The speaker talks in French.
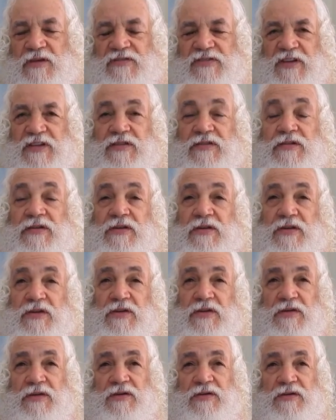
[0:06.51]
fait,
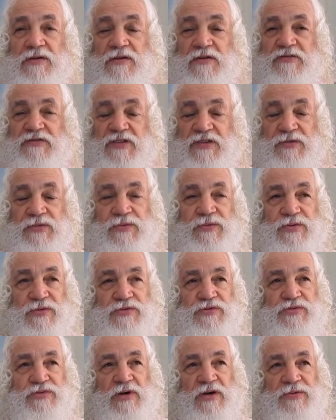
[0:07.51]
le vécu que
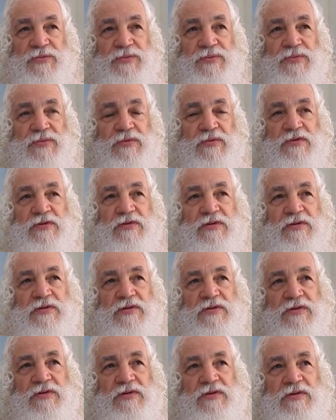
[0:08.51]
tu as eu,
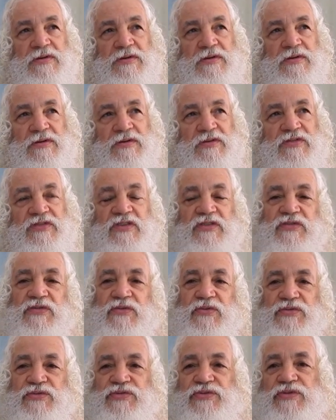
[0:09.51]
c'est ce
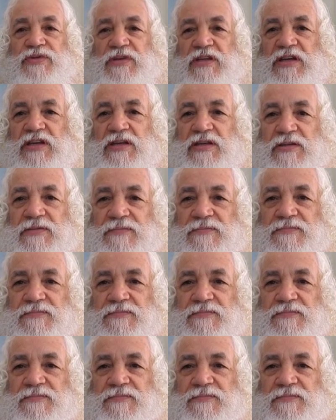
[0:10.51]
que tu connais,